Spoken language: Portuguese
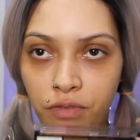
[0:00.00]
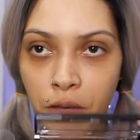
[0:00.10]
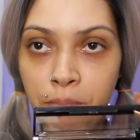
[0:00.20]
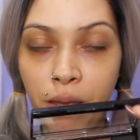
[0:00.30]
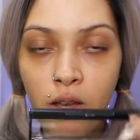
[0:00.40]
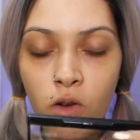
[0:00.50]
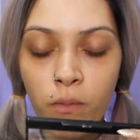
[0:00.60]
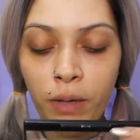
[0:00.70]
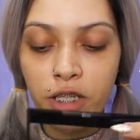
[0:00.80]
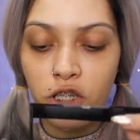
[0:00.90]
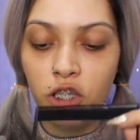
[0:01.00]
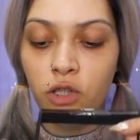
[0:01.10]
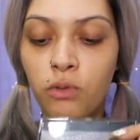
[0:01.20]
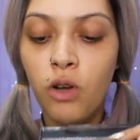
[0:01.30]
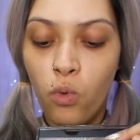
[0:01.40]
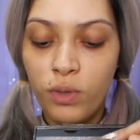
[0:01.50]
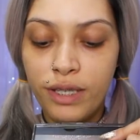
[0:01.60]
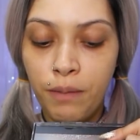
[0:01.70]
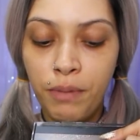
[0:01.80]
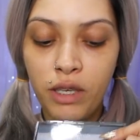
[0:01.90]
Vem bem completinho, com
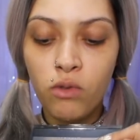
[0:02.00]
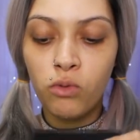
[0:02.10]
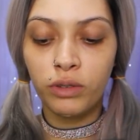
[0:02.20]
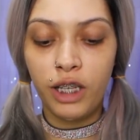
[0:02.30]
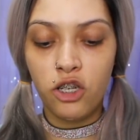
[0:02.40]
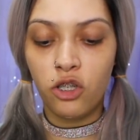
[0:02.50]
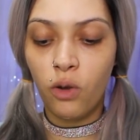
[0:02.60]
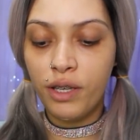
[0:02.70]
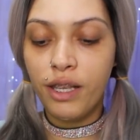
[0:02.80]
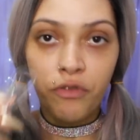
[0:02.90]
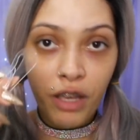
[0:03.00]
sebinho, com três tons.